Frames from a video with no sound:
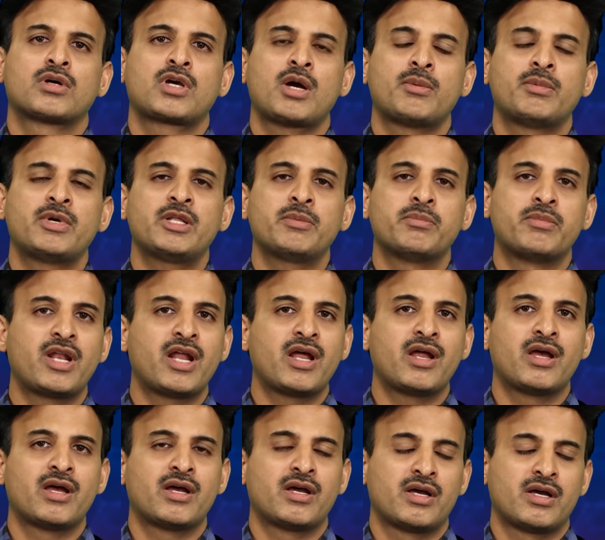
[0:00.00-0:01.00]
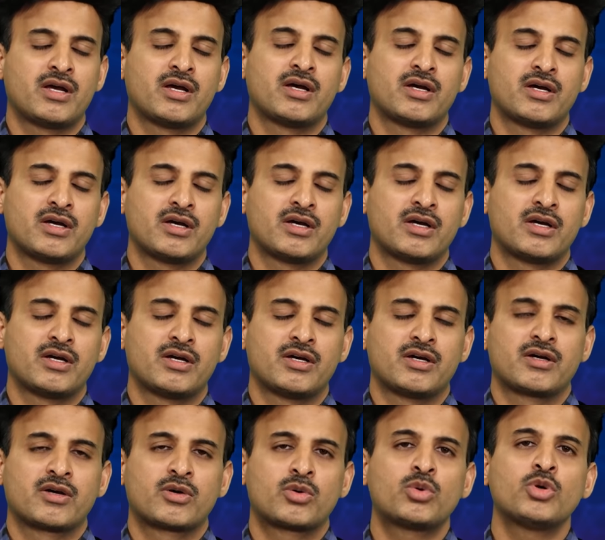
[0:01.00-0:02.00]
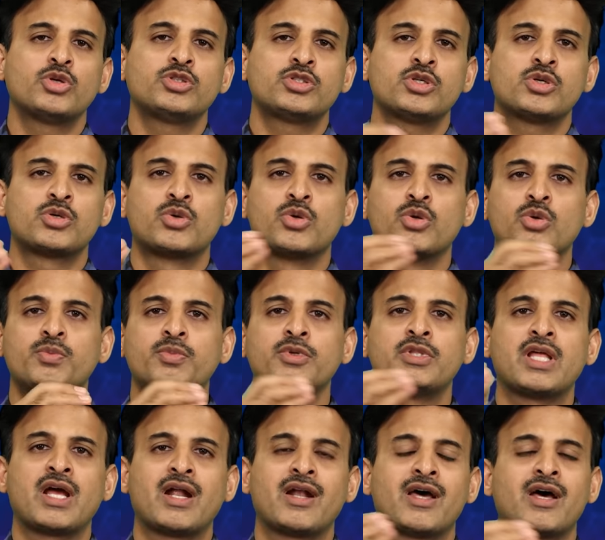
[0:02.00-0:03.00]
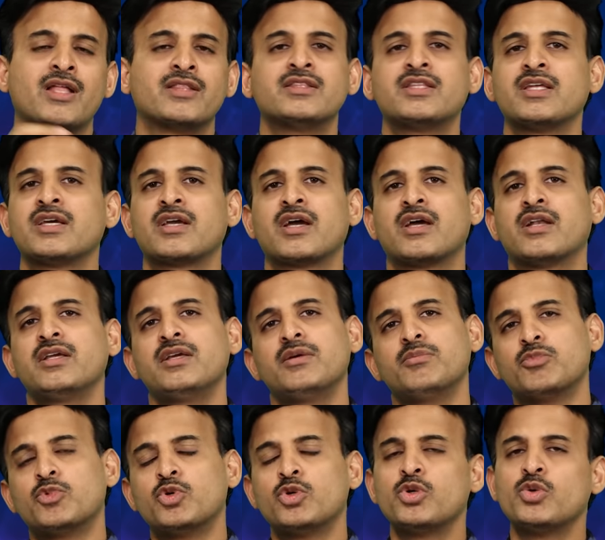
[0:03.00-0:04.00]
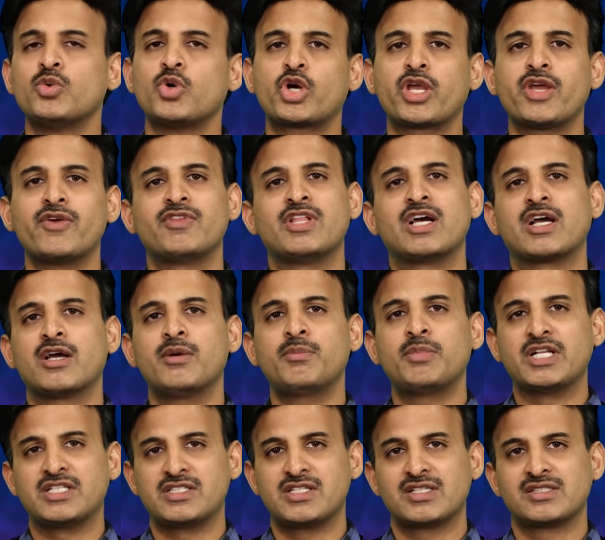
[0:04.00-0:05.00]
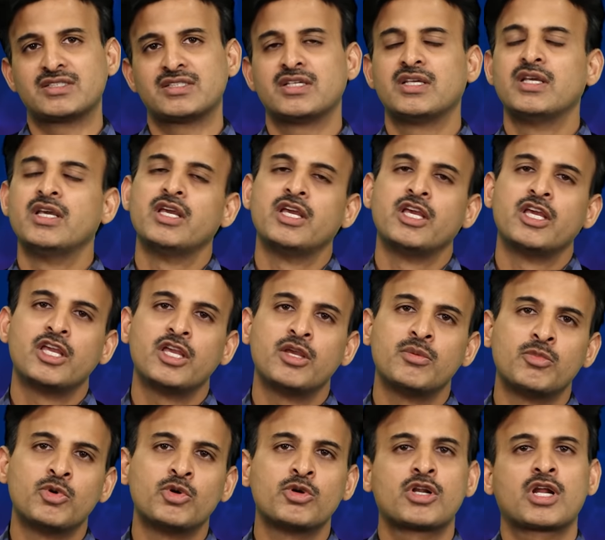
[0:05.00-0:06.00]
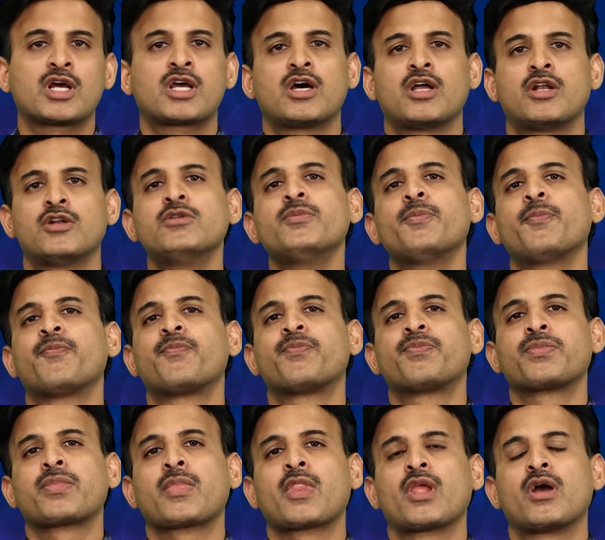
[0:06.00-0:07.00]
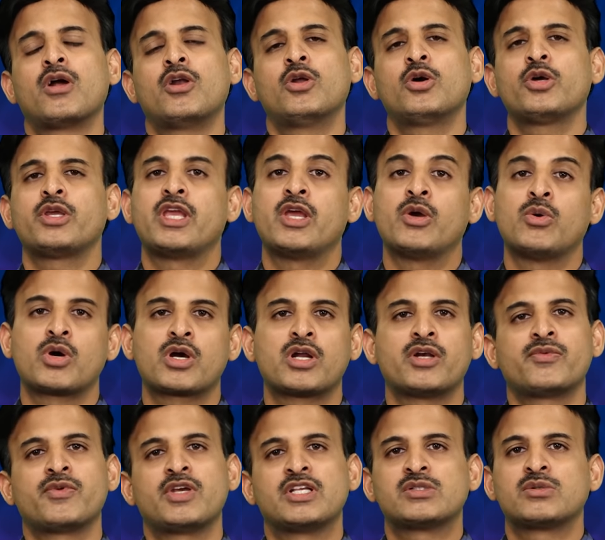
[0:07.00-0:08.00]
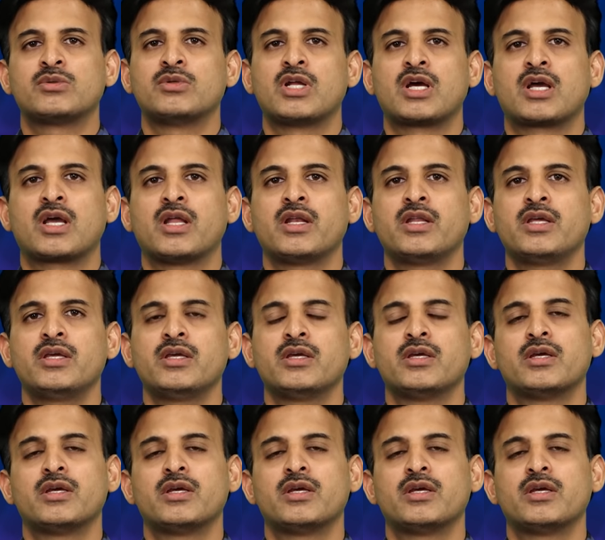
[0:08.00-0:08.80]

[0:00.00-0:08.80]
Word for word: కాబట్టి బ్రా కొంచెం గ్రూప్ తేడా అంతే కానీ మూడు ఒకే విధంగా పనిచేస్తాయి ఈ మూడు రకాలలో ఏ ఒక్కటి వేసుకున్నా కానీ